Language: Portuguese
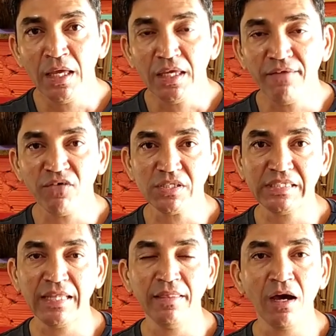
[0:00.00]
E
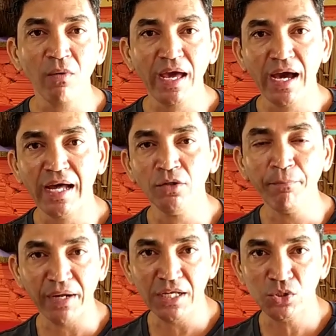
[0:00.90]
você não errar no
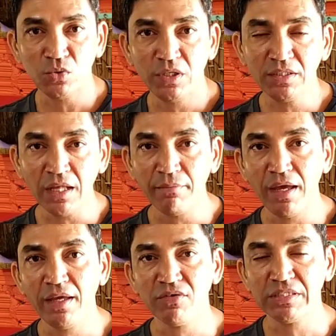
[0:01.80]
preço. E
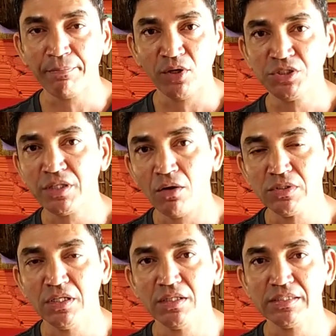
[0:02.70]
também você pode estar
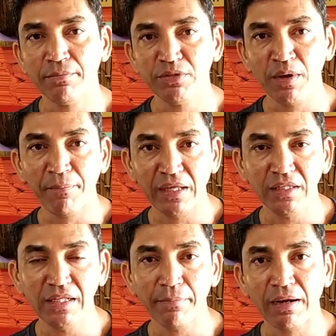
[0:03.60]
usando essa mesma
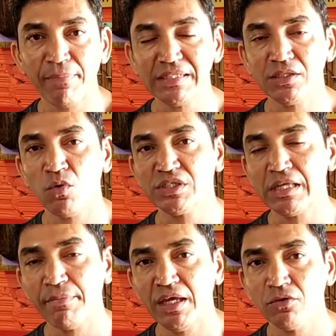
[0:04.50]
planilha para passar um
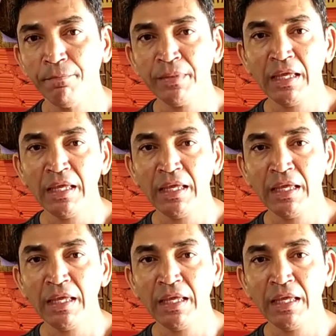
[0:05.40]
orçamento